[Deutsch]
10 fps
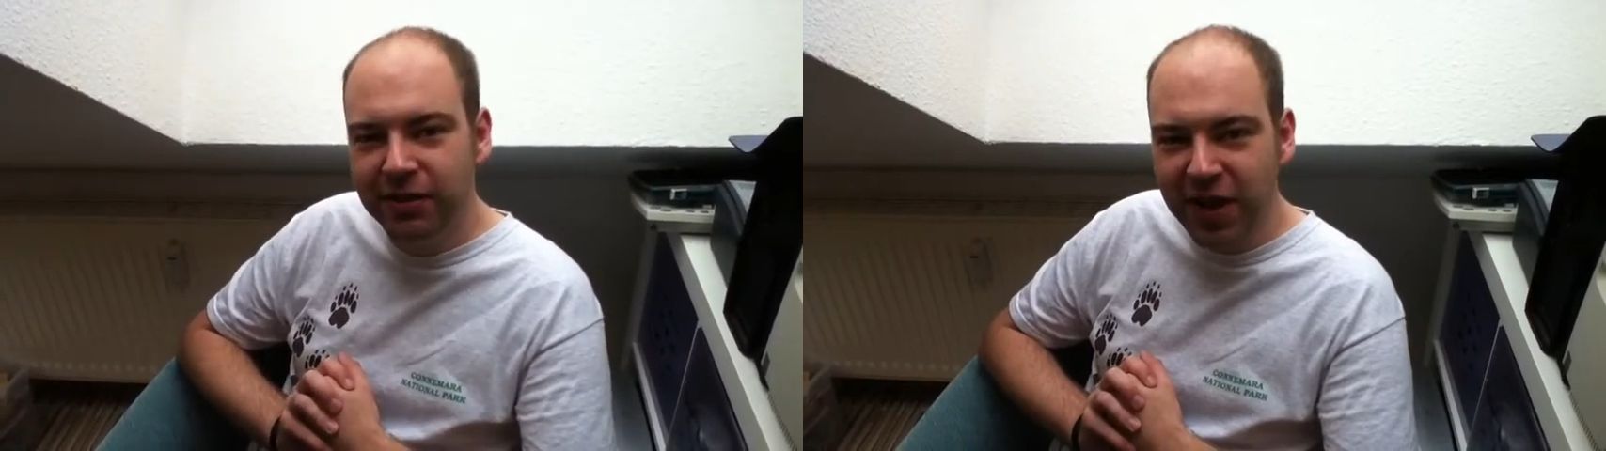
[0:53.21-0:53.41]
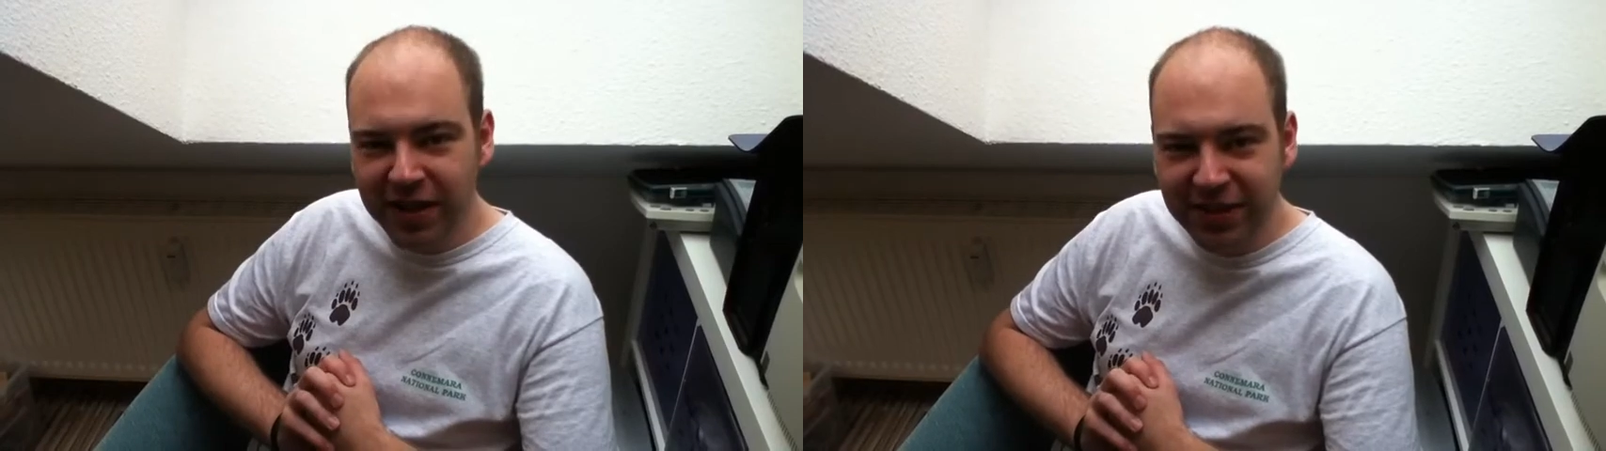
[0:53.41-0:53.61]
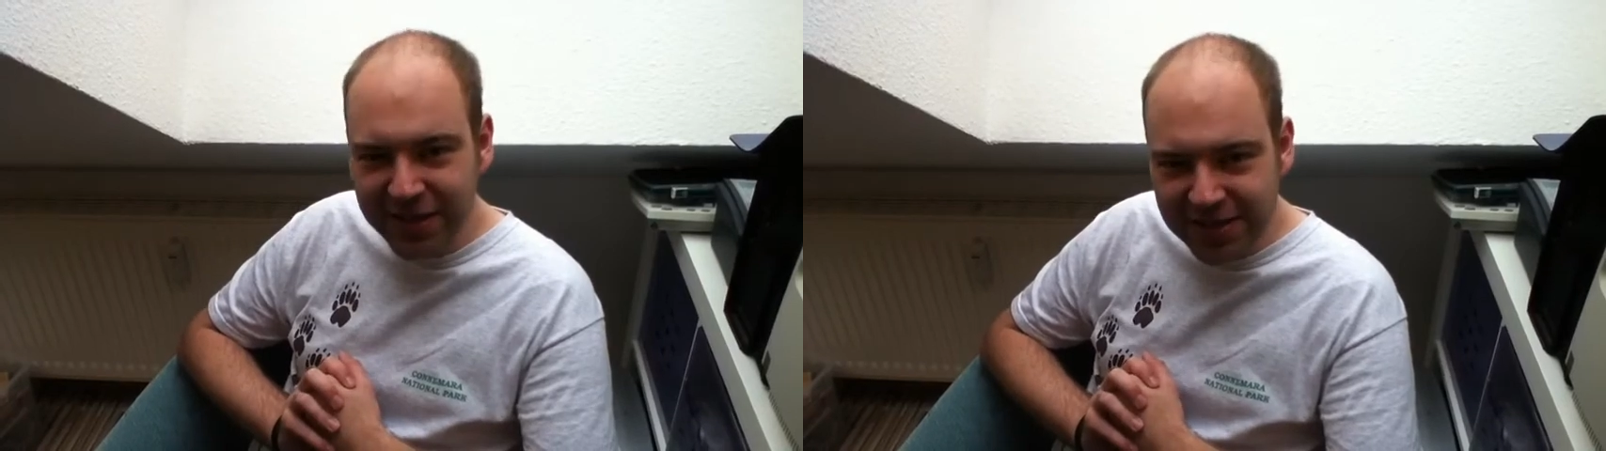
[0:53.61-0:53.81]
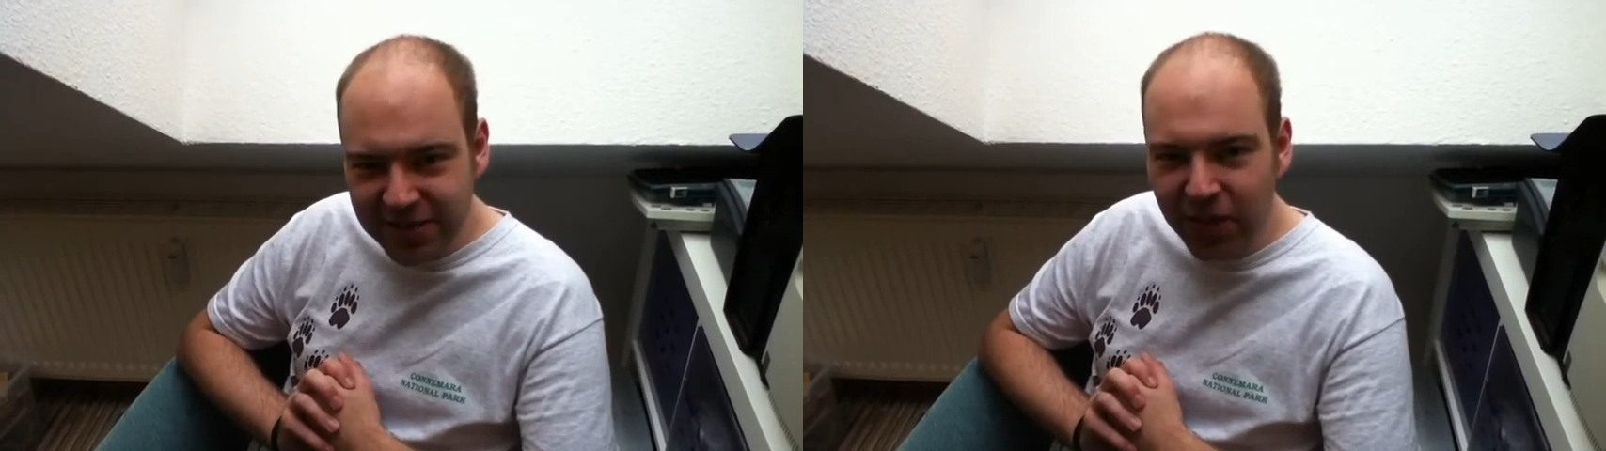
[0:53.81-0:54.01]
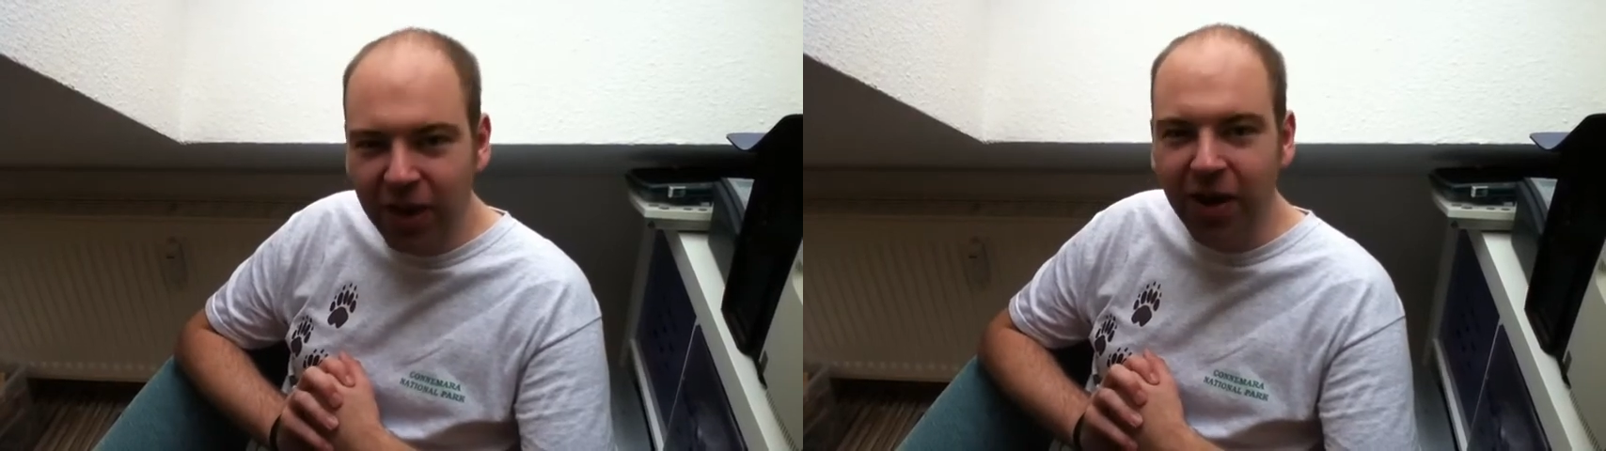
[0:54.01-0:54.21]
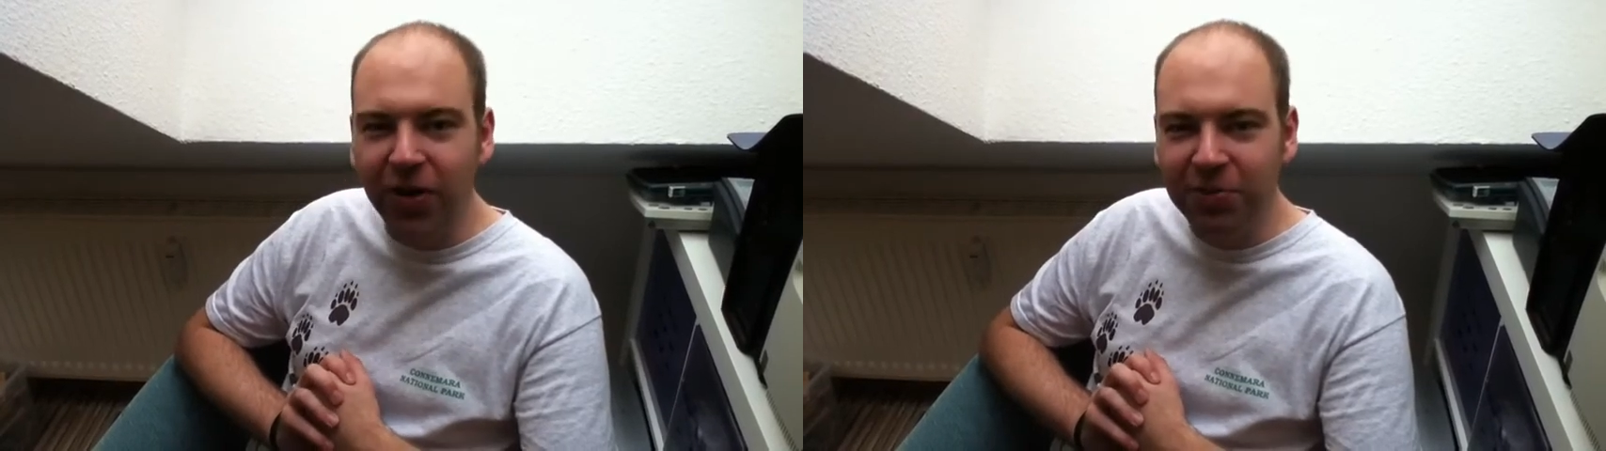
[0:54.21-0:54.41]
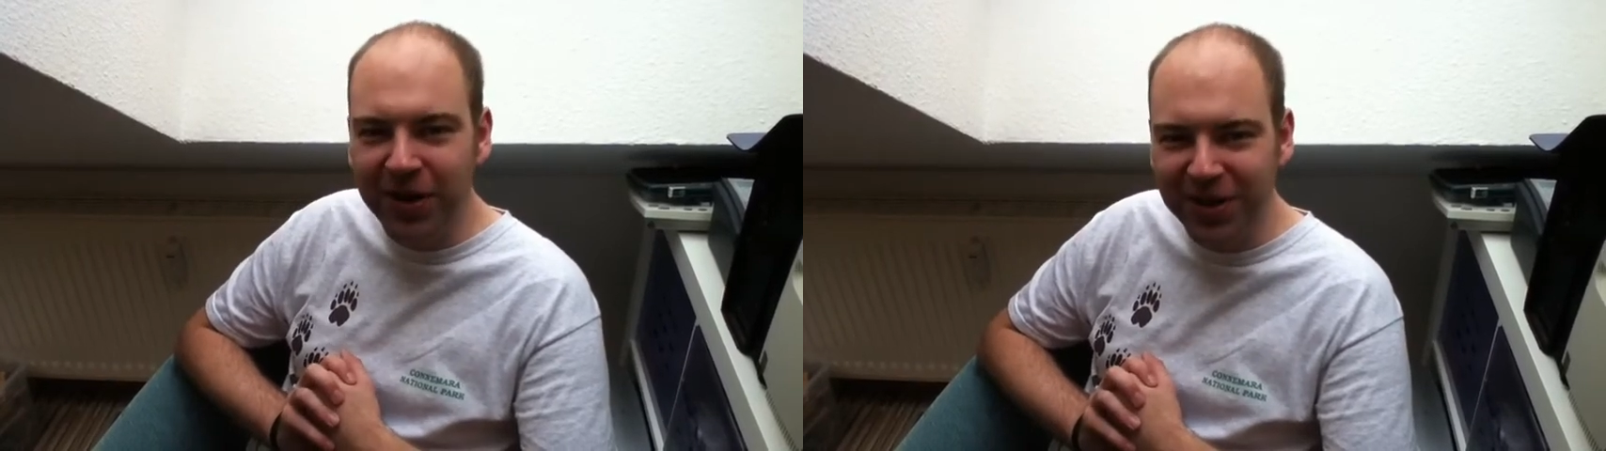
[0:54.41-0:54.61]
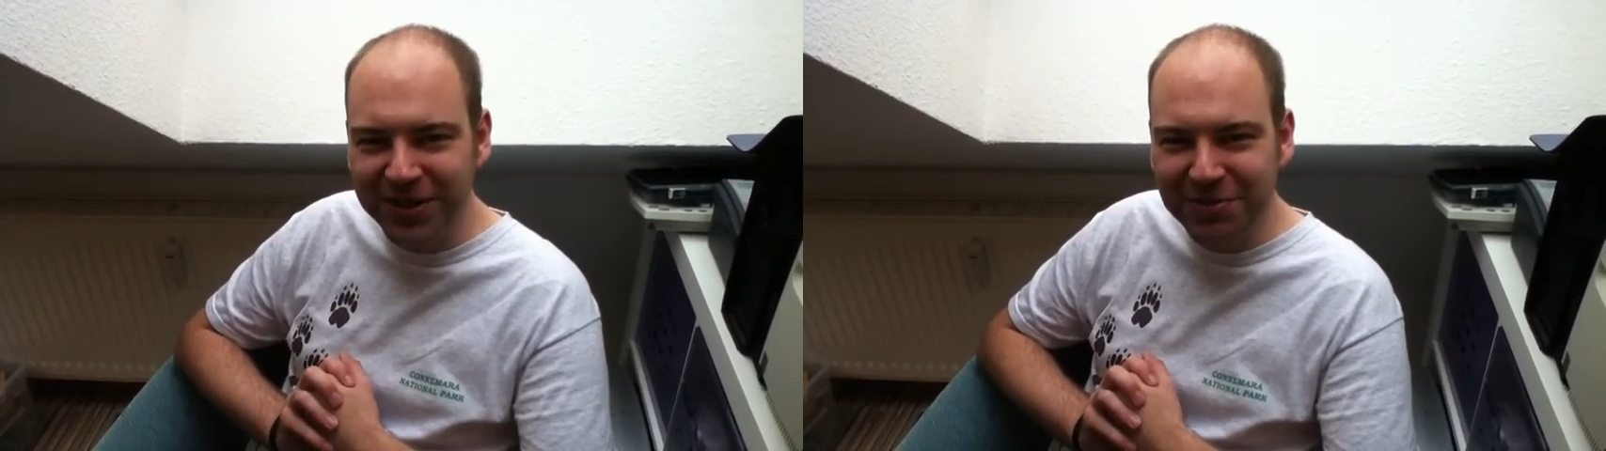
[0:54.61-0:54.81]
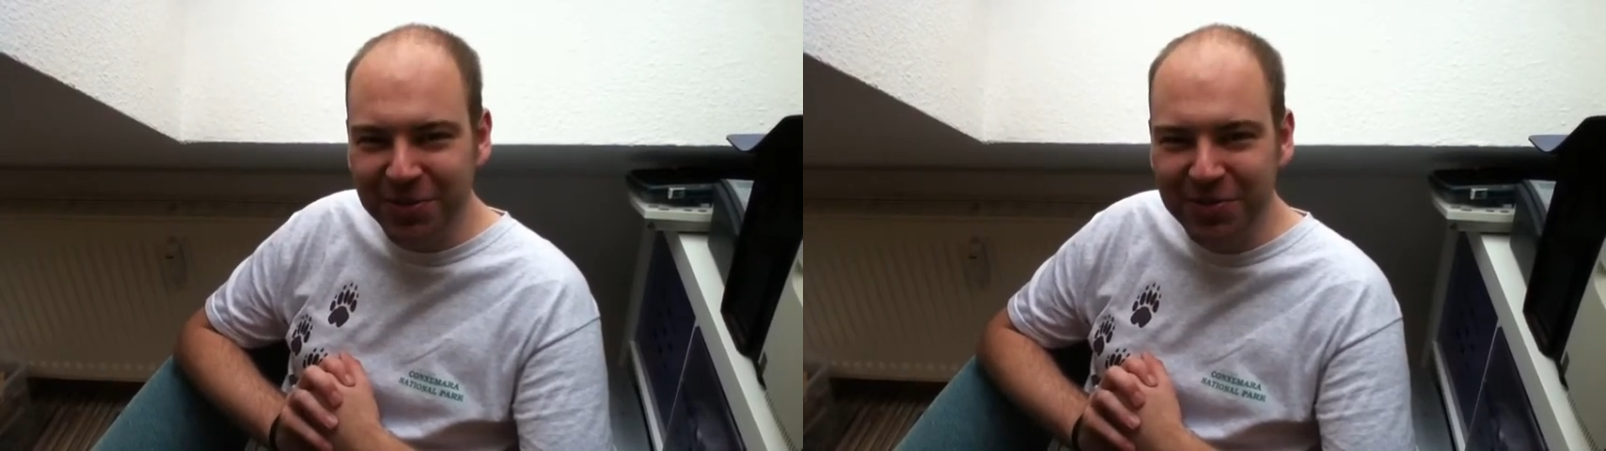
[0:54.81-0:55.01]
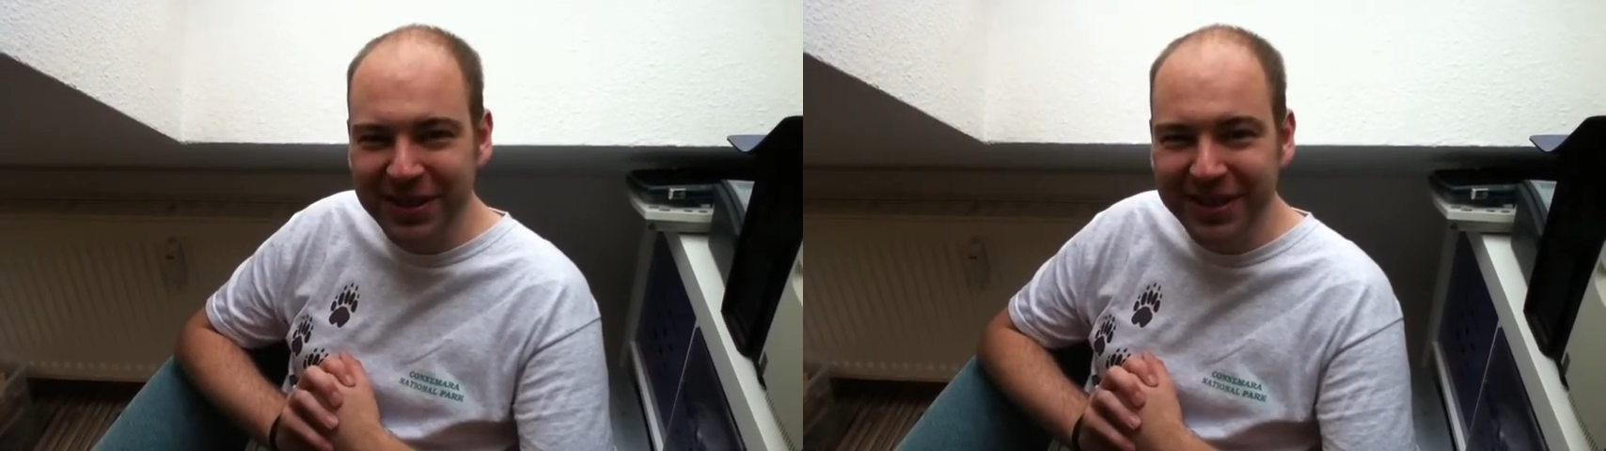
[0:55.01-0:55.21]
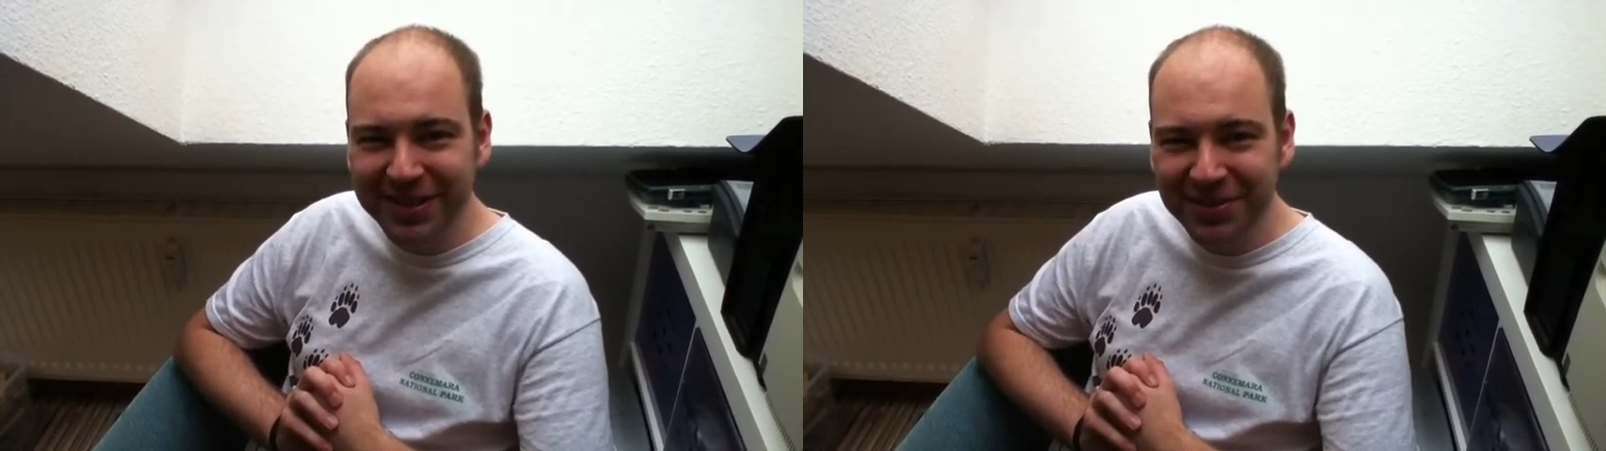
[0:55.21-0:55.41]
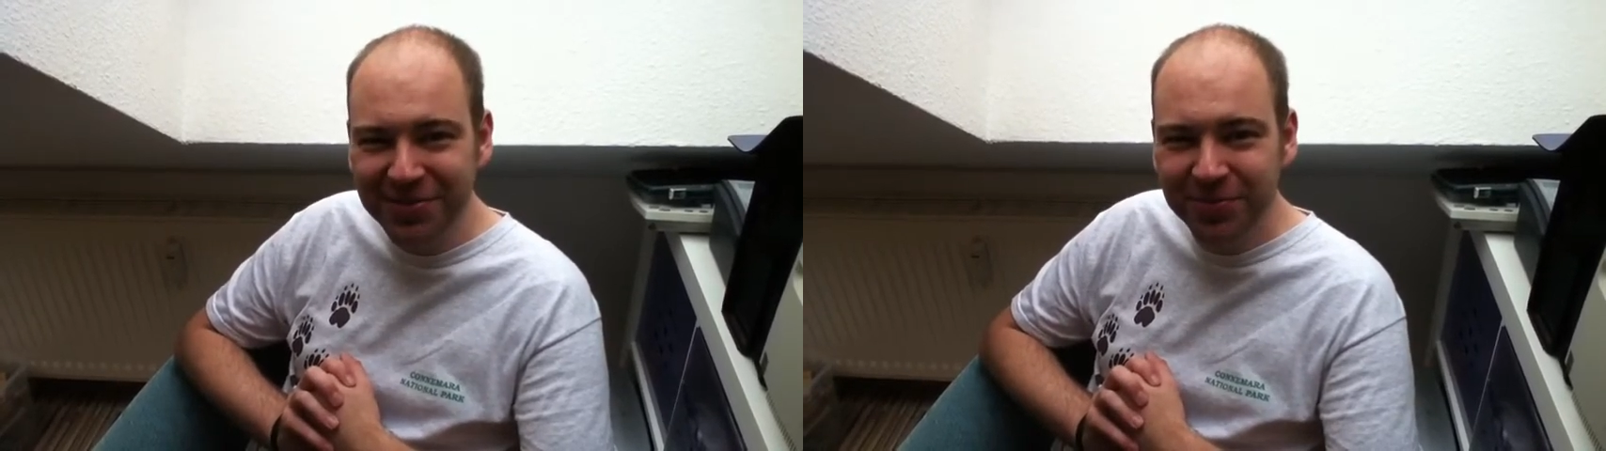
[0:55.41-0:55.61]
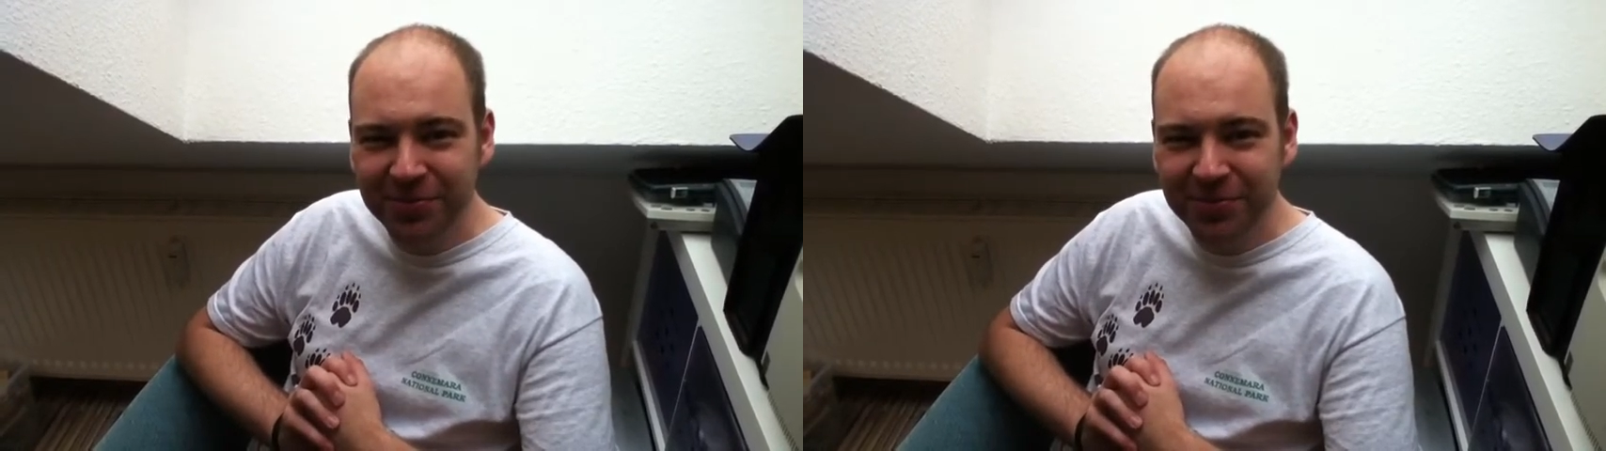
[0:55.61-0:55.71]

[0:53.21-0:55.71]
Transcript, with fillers: Werde ich nächste Woche auch mal ausprobieren.